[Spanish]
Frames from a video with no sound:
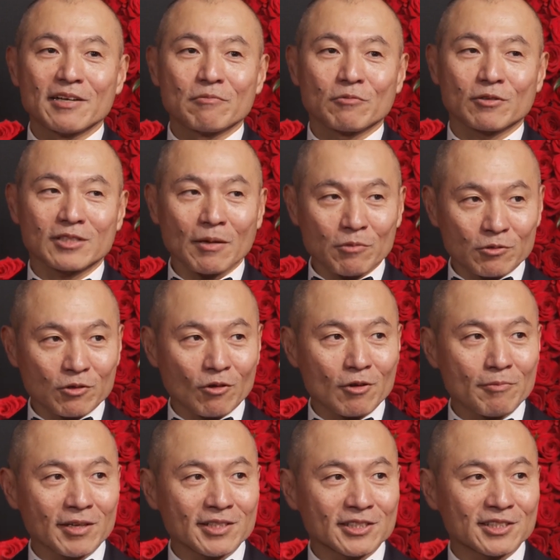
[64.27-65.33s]
En los inicios
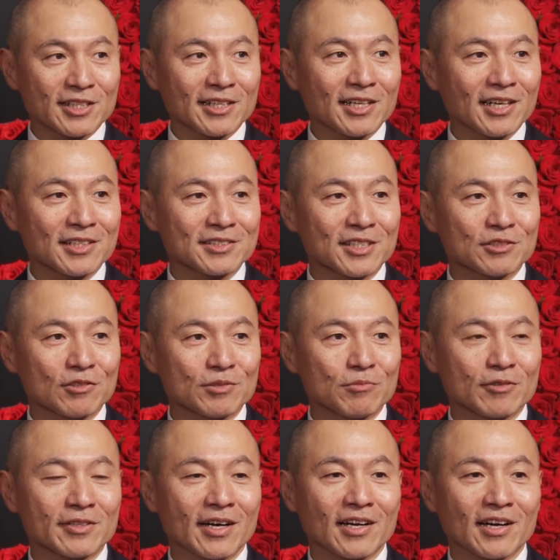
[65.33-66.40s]
de su carrera, se
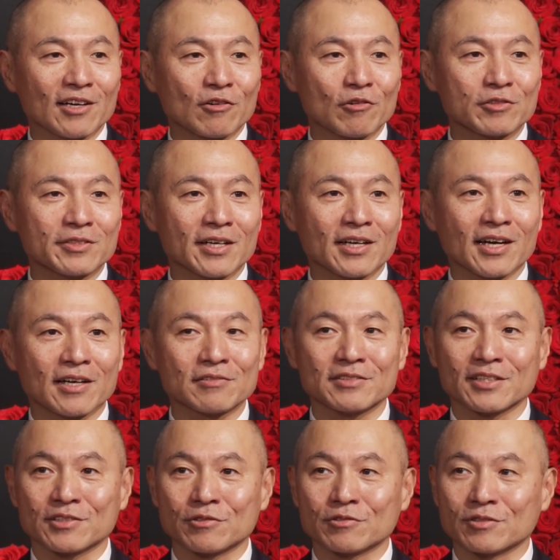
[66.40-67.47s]
estableció como un creador
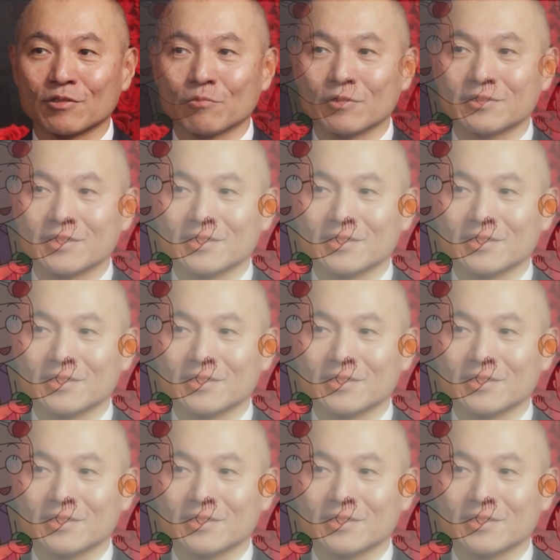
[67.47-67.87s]
identificable